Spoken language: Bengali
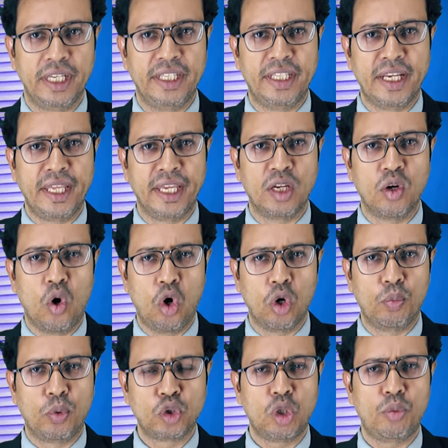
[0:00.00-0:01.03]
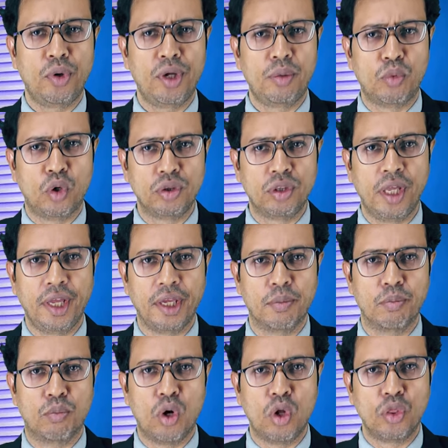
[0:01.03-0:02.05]
ইদানিং অল্প সময়ের মধ্যে
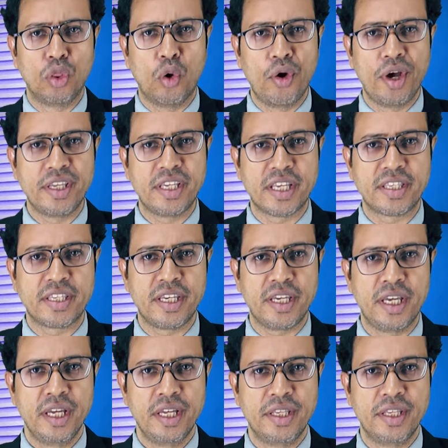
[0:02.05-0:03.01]
বন্ধ হয়ে যাচ্ছে